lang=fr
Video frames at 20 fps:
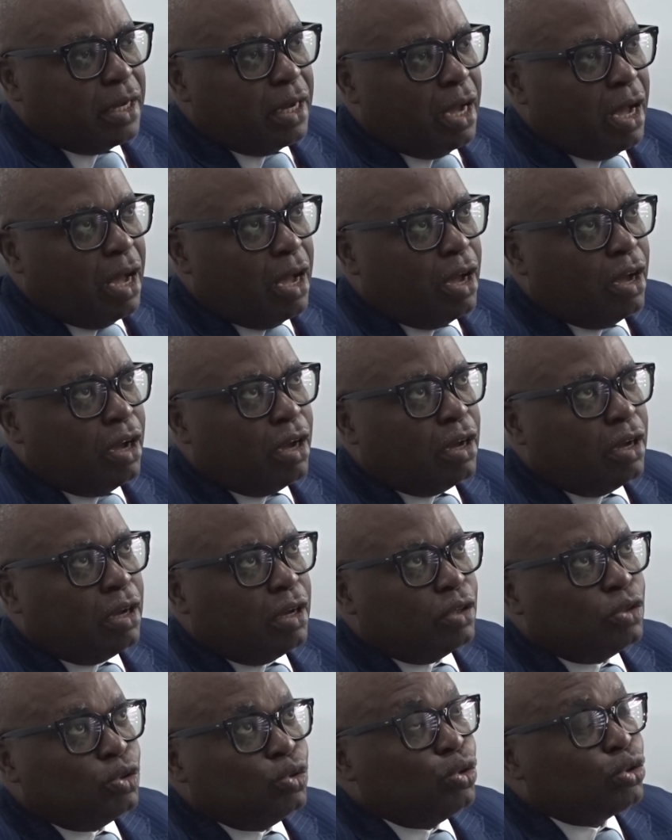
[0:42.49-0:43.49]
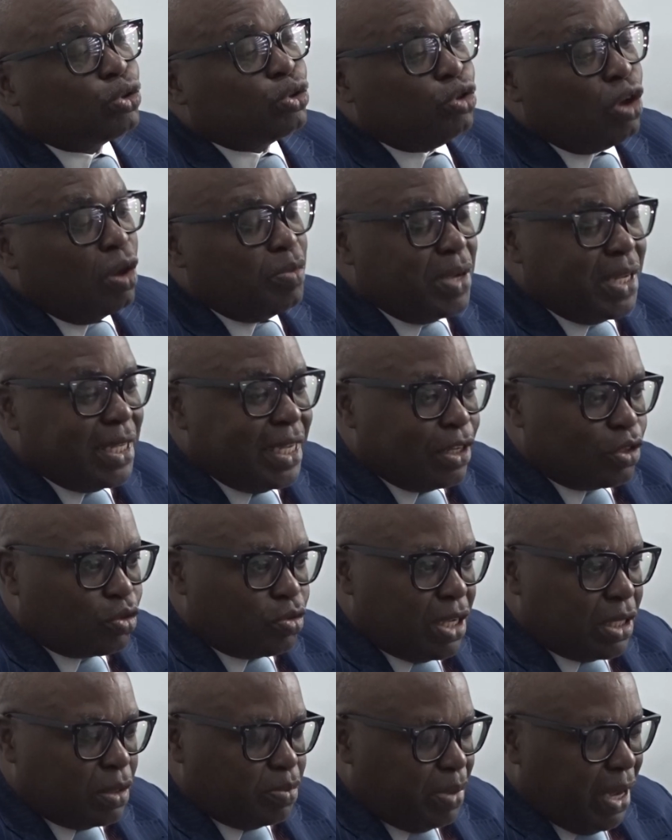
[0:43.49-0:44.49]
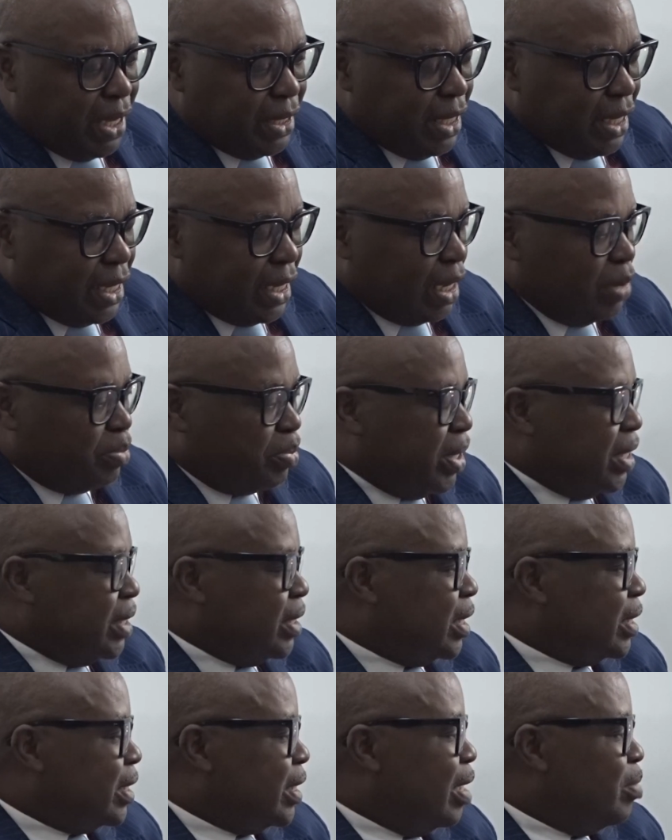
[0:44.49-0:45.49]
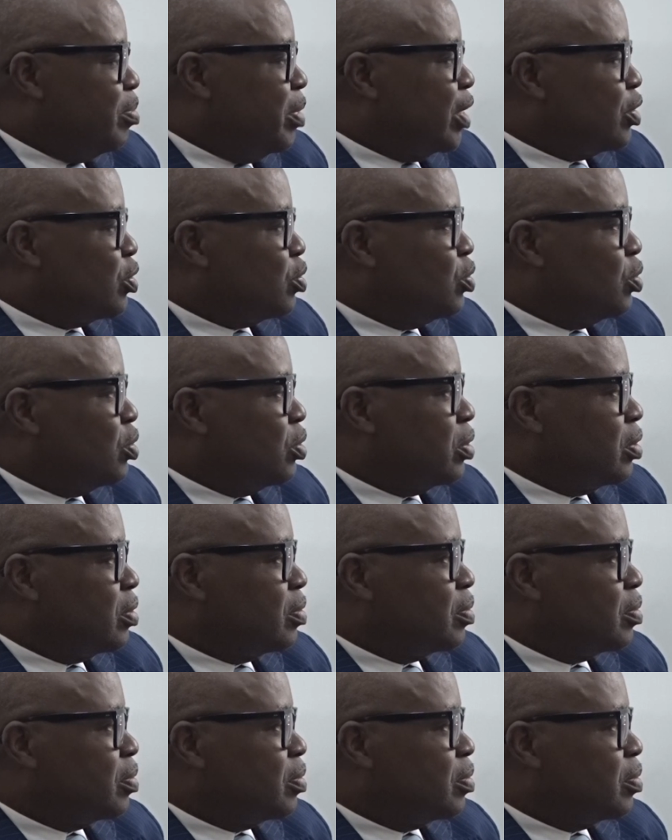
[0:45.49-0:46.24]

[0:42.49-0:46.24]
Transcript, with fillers: en août 2018 par décret présidentiel bien sûr.